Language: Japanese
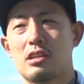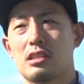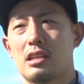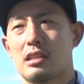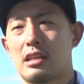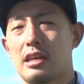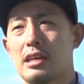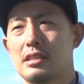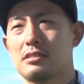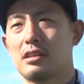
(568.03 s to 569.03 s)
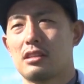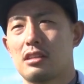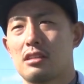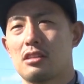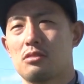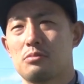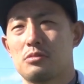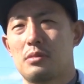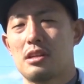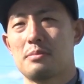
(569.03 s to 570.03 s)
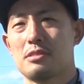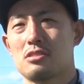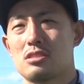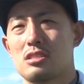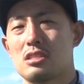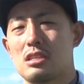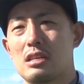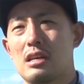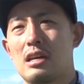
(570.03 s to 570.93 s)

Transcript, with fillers: かったんで低かったっていうのもありますし、